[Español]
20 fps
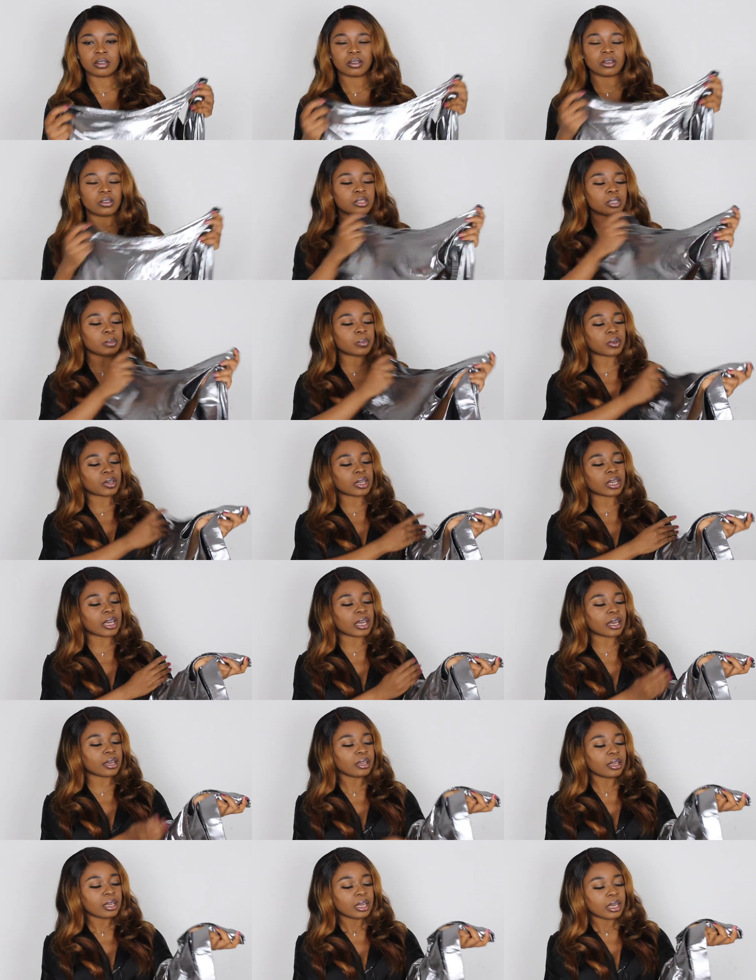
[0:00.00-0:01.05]
No sé por
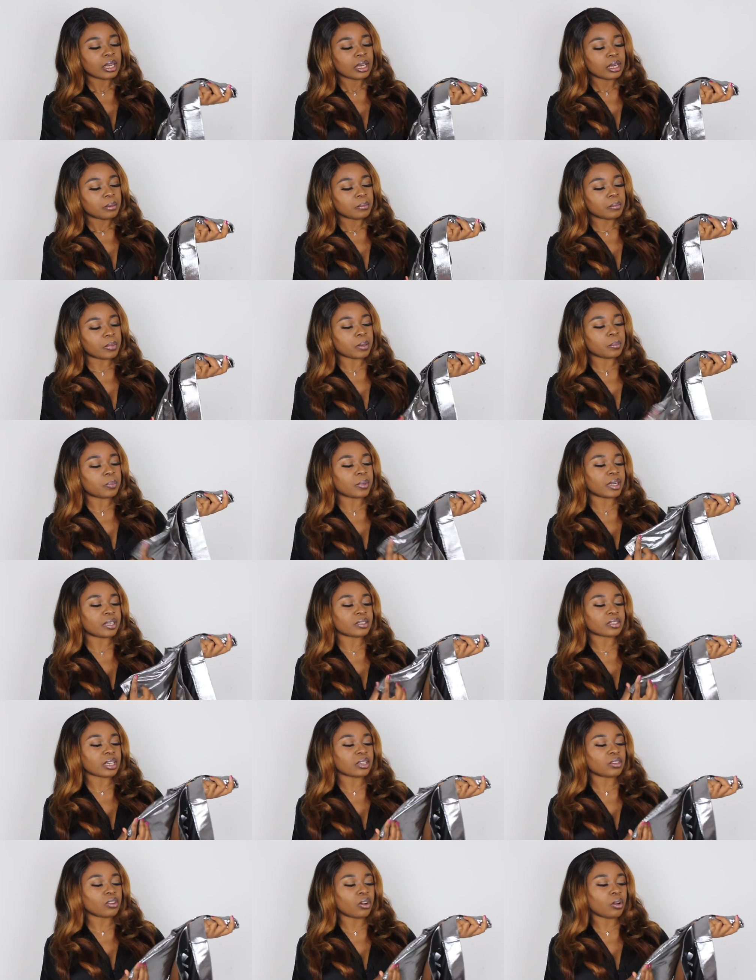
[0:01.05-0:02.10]
qué pero
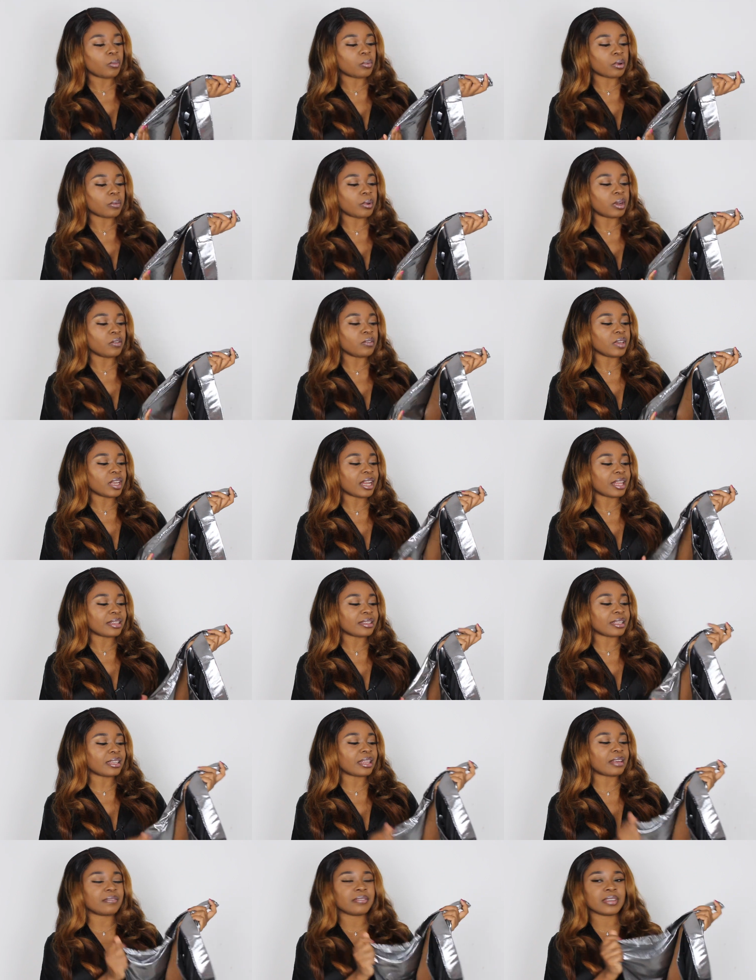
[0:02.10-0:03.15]
es que no lo probé, lo vi en la
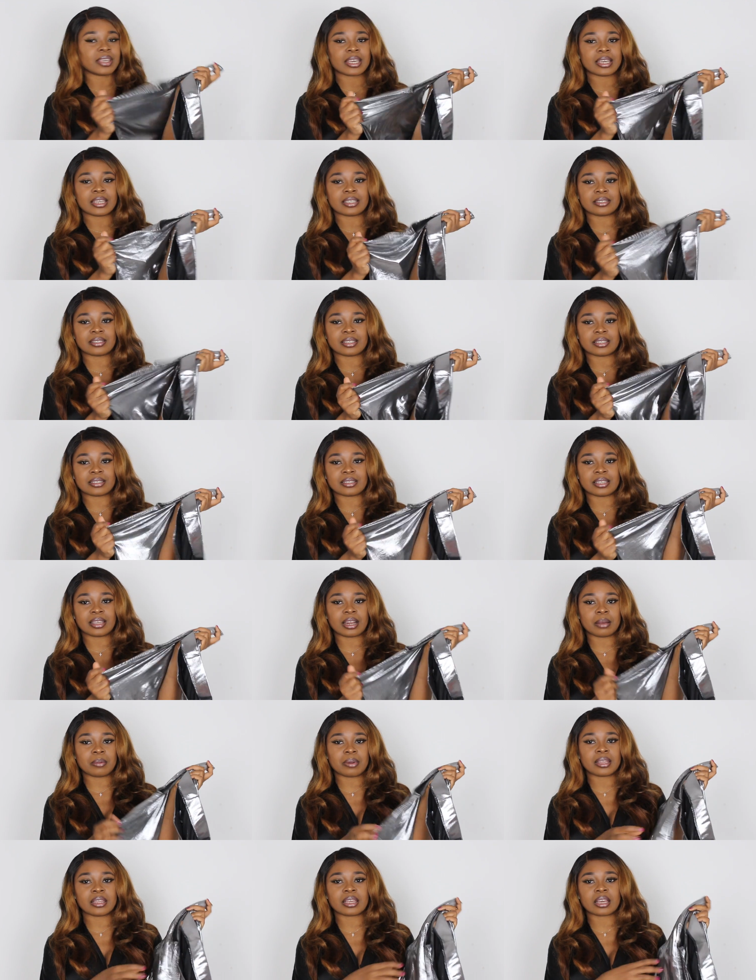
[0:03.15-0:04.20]
tienda, vi que se
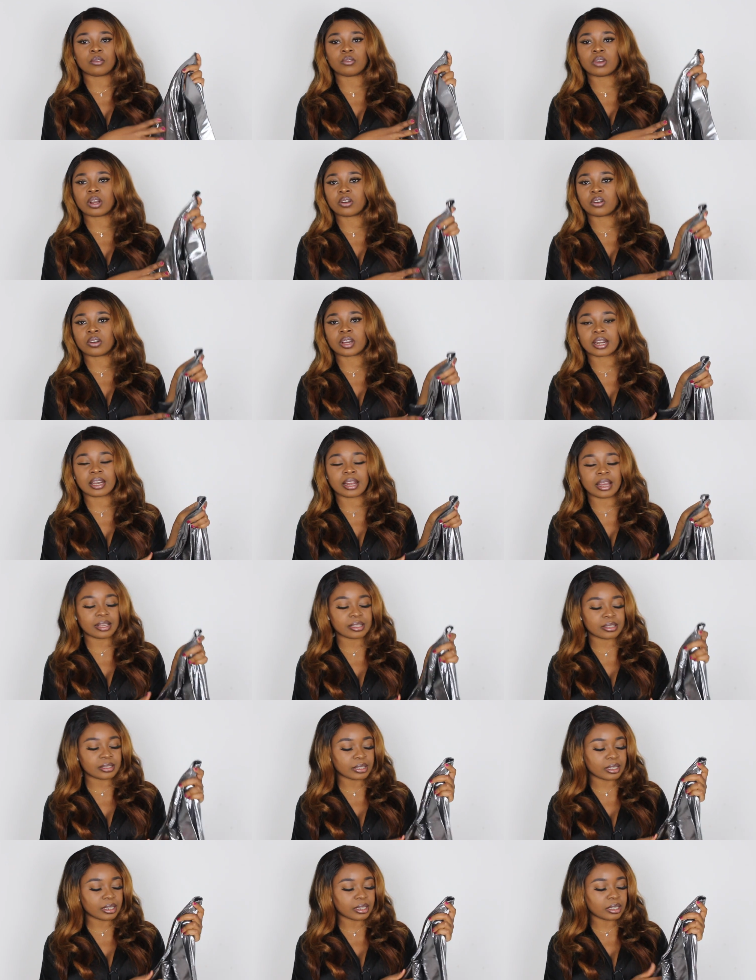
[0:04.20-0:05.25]
estiraba y dije voy a coger la
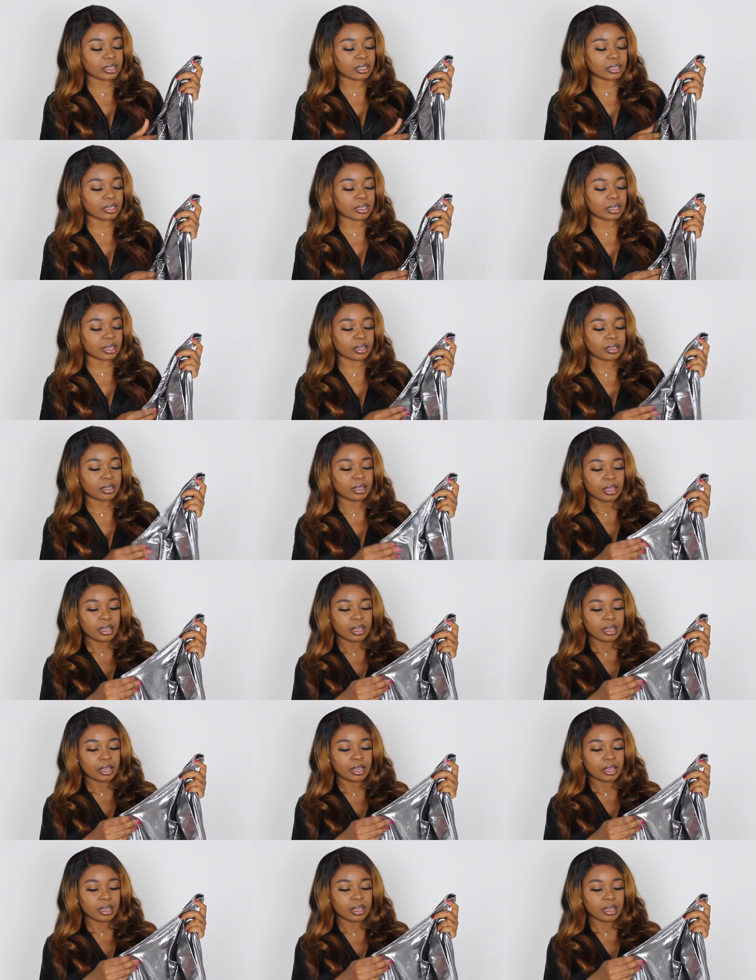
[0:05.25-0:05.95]
S y ya.